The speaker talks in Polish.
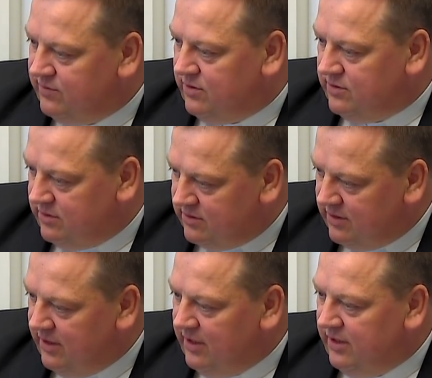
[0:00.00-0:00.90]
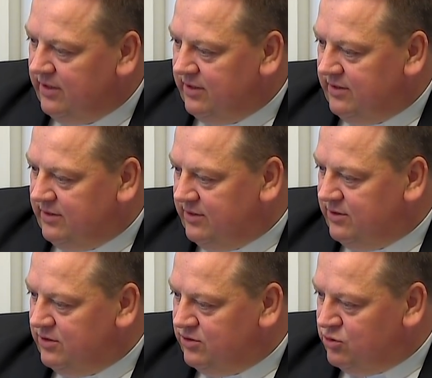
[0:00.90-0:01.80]
wchodząc, y,
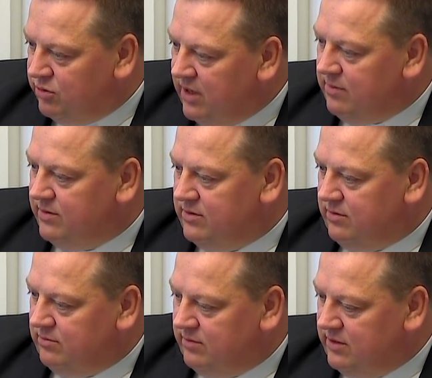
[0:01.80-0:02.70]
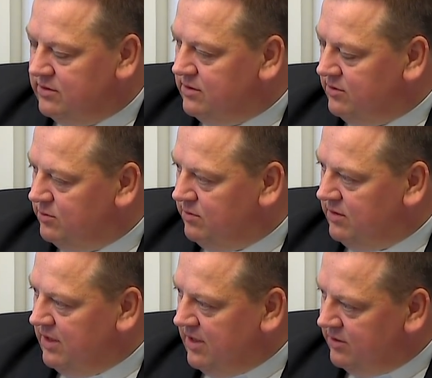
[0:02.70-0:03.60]
czujemy tą bliskość
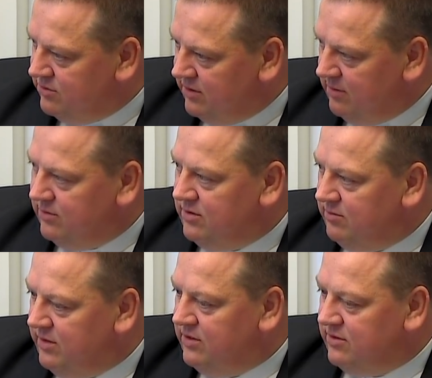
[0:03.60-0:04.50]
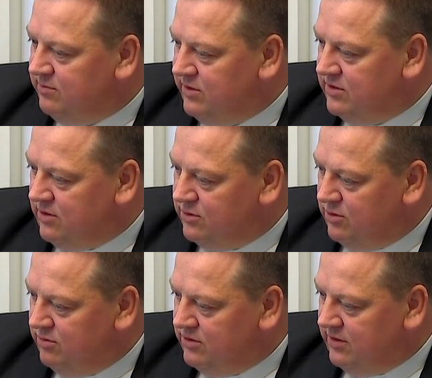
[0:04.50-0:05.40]
Boga, czujemy tą bliskość
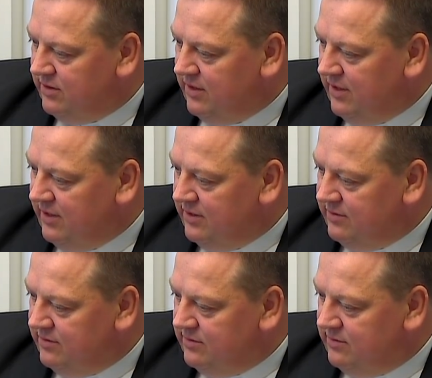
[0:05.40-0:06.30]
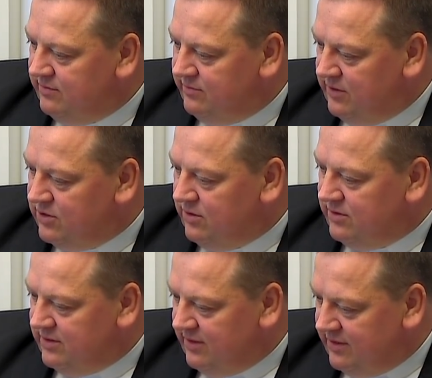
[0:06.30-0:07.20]
ludzi y,
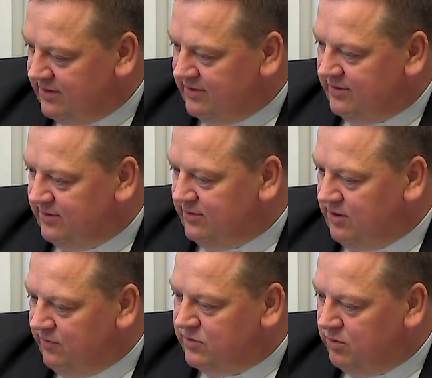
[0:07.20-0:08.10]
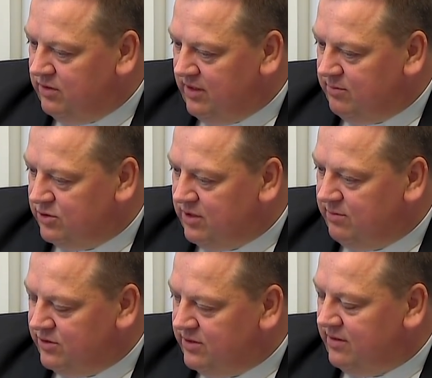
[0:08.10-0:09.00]
wierzących, y, no i wspólnie
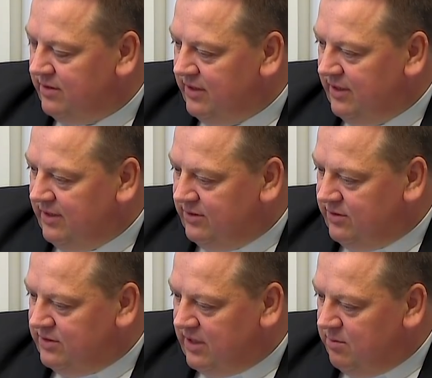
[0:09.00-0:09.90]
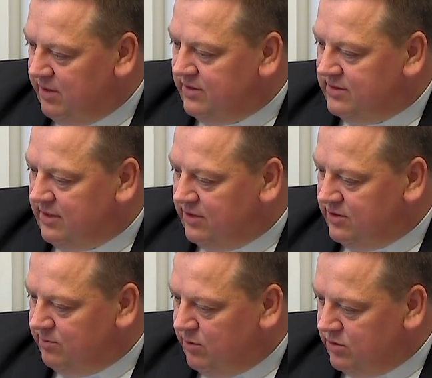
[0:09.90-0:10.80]
możemy się, to jest takie miejsce,
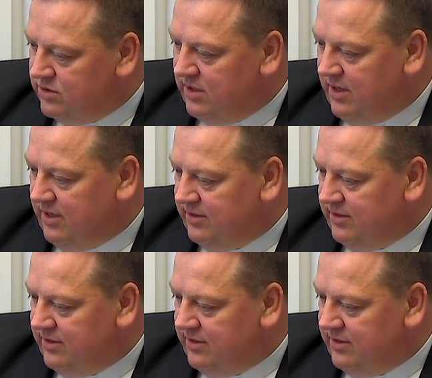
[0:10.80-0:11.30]
gdzie można